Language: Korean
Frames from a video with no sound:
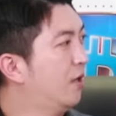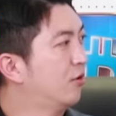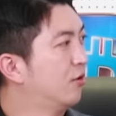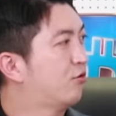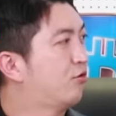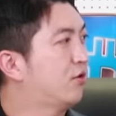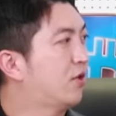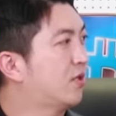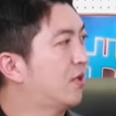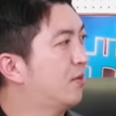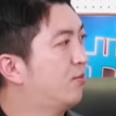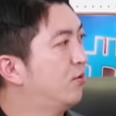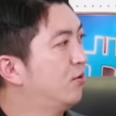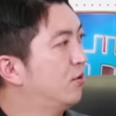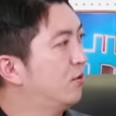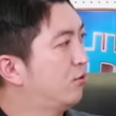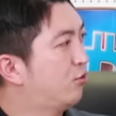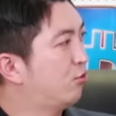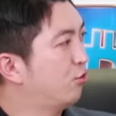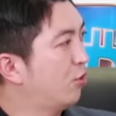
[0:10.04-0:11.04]

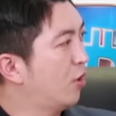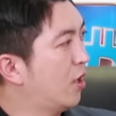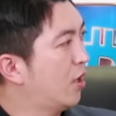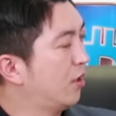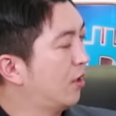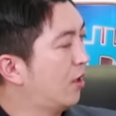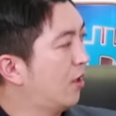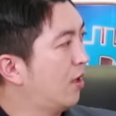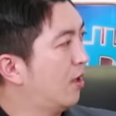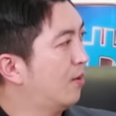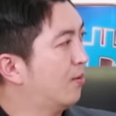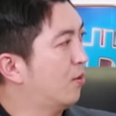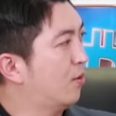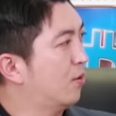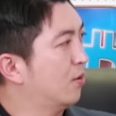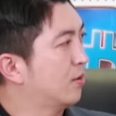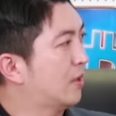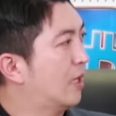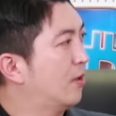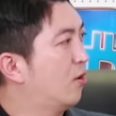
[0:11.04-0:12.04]
투자자분들은 중요한 게
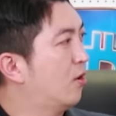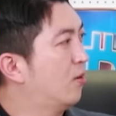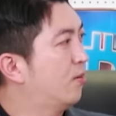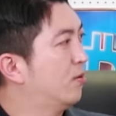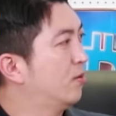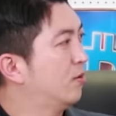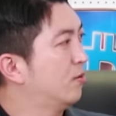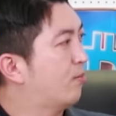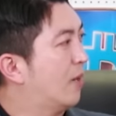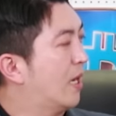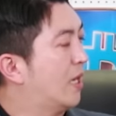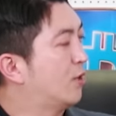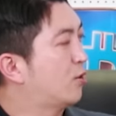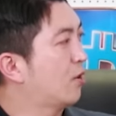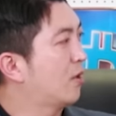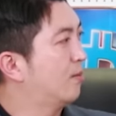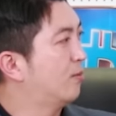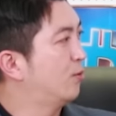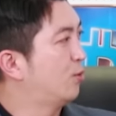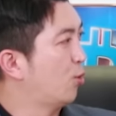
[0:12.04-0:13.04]
뭐 산업은
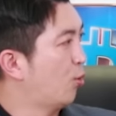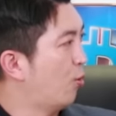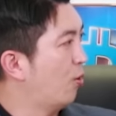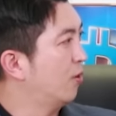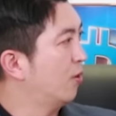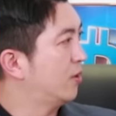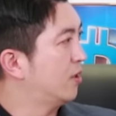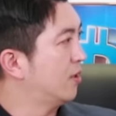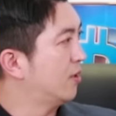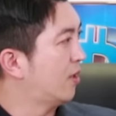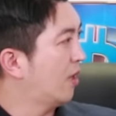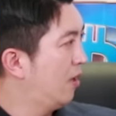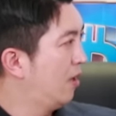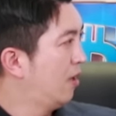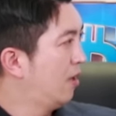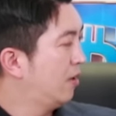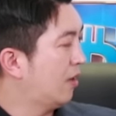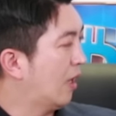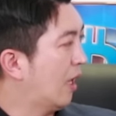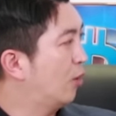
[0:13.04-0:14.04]
발전하면 좋은
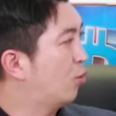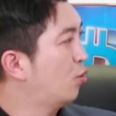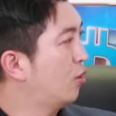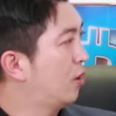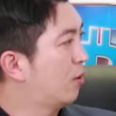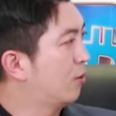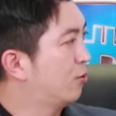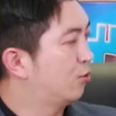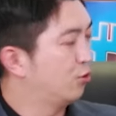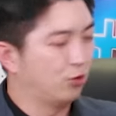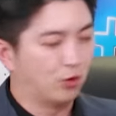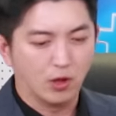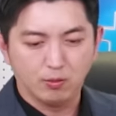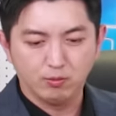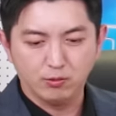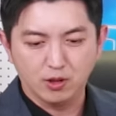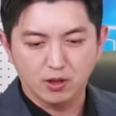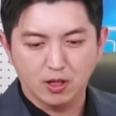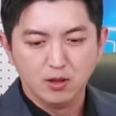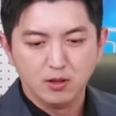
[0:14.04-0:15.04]
것인데 내 돈이 더
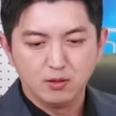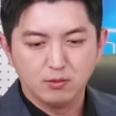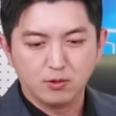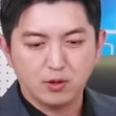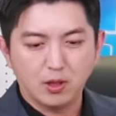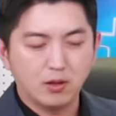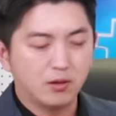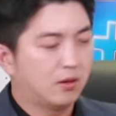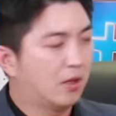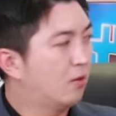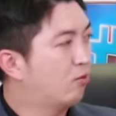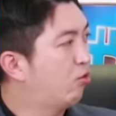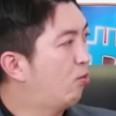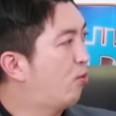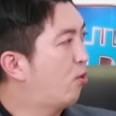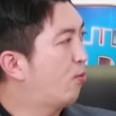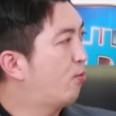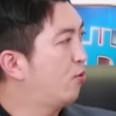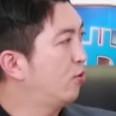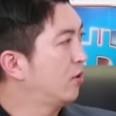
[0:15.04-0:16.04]
중요합니다. 최근에
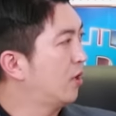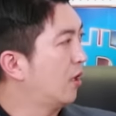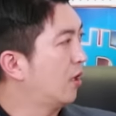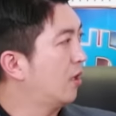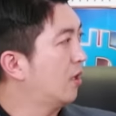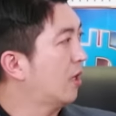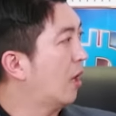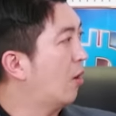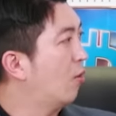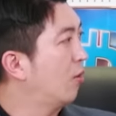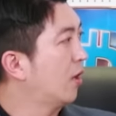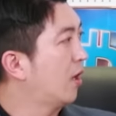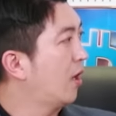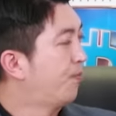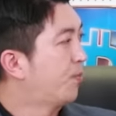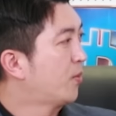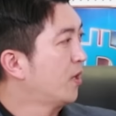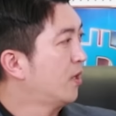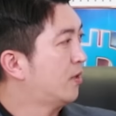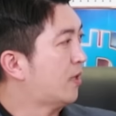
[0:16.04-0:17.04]
후폭풍 얘기 나온
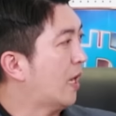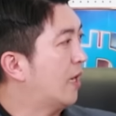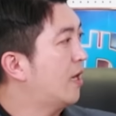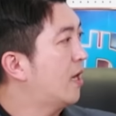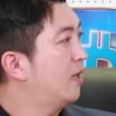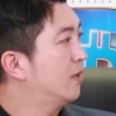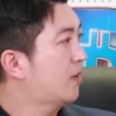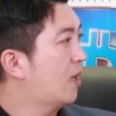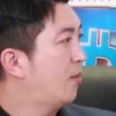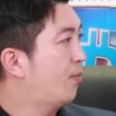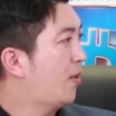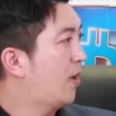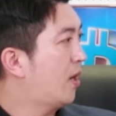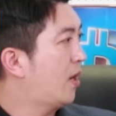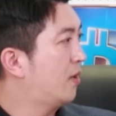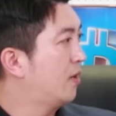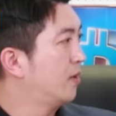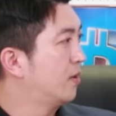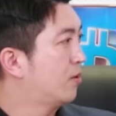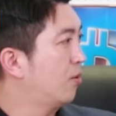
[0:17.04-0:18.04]
게 대량 상패
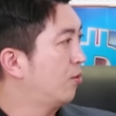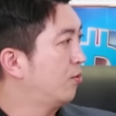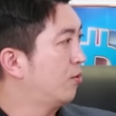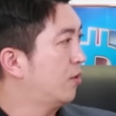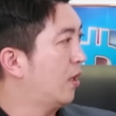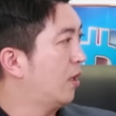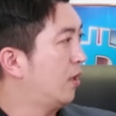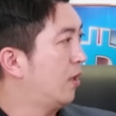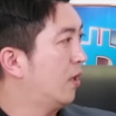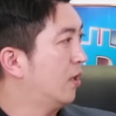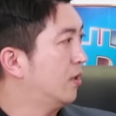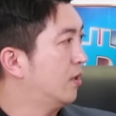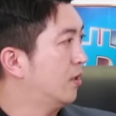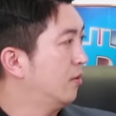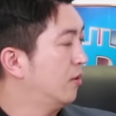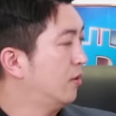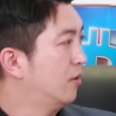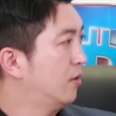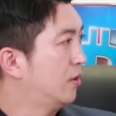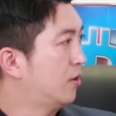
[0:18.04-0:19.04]
가능성도
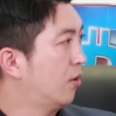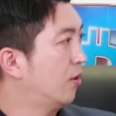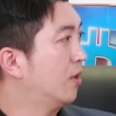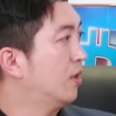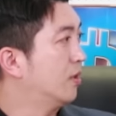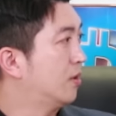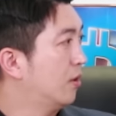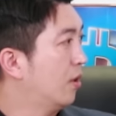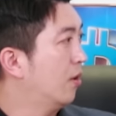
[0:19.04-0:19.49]
얘기한 적이 있어요.